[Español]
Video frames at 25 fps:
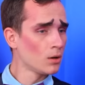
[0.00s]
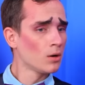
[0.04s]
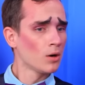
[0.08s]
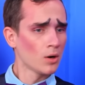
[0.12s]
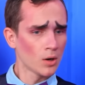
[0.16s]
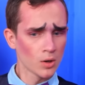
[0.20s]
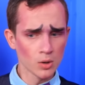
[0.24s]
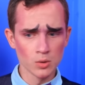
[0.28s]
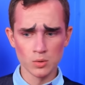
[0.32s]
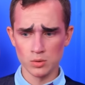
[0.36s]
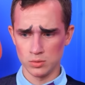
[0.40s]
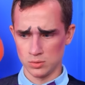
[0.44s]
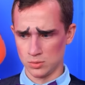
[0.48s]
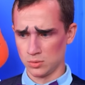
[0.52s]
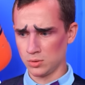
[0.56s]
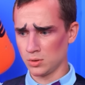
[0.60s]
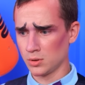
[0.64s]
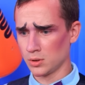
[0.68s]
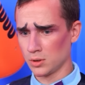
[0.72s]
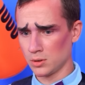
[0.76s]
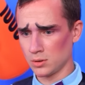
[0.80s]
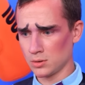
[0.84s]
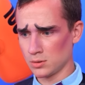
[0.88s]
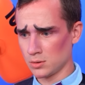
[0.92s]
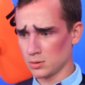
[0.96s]
Tiene
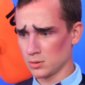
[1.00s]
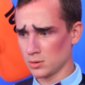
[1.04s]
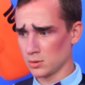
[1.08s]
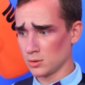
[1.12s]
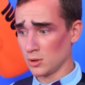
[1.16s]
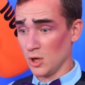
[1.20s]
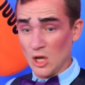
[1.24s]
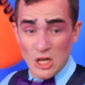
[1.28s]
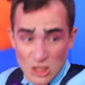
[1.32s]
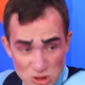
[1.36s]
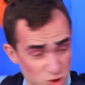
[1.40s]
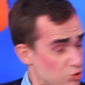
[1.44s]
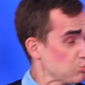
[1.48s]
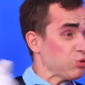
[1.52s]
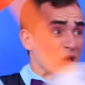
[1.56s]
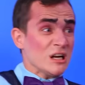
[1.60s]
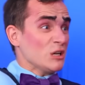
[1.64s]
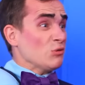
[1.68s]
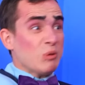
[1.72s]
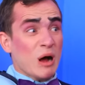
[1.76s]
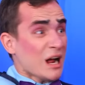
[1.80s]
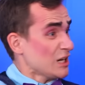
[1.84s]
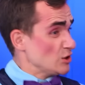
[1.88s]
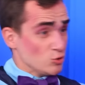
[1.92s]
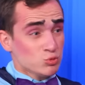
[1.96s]
sentido. Pero aún así,
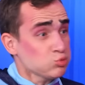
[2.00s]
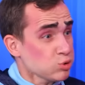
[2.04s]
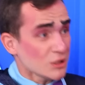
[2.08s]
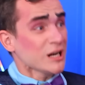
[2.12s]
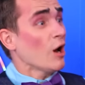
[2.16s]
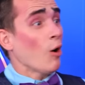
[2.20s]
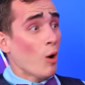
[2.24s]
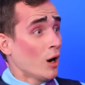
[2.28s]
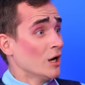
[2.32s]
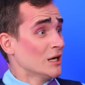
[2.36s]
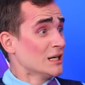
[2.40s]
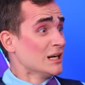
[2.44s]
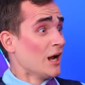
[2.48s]
aléjense.